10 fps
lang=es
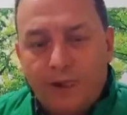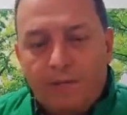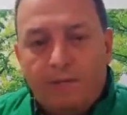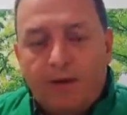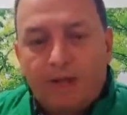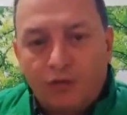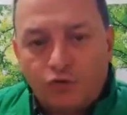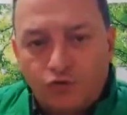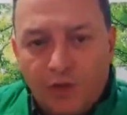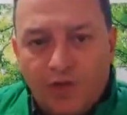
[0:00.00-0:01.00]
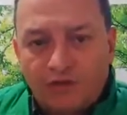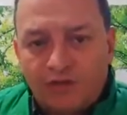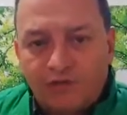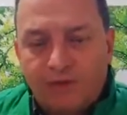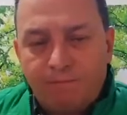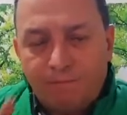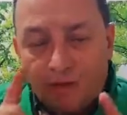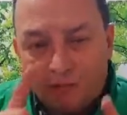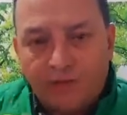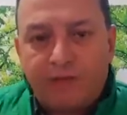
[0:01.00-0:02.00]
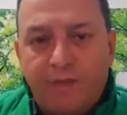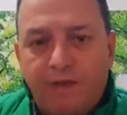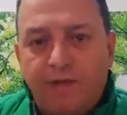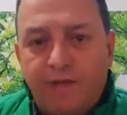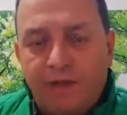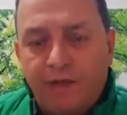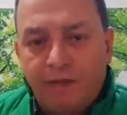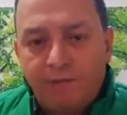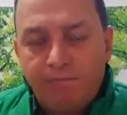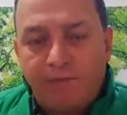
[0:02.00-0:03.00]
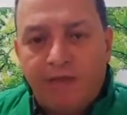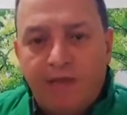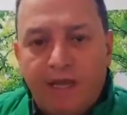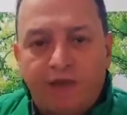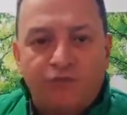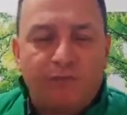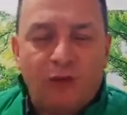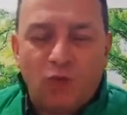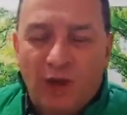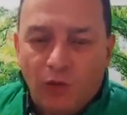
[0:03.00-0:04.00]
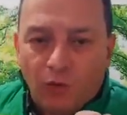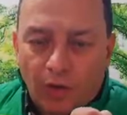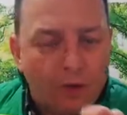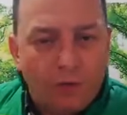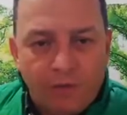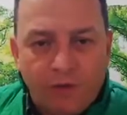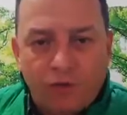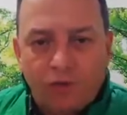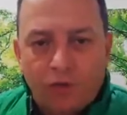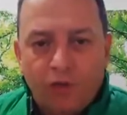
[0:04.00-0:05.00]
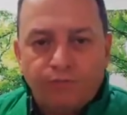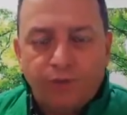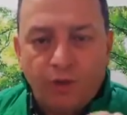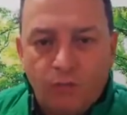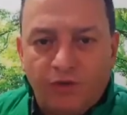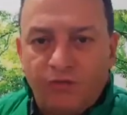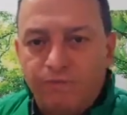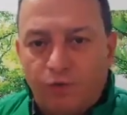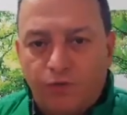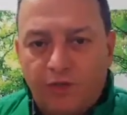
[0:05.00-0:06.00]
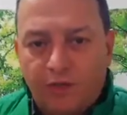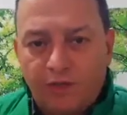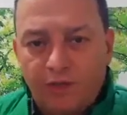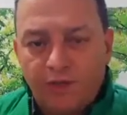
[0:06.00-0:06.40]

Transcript: para que las cuencas estén perfectamente vigiladas, pero a lo, a lo mejor y lo más importante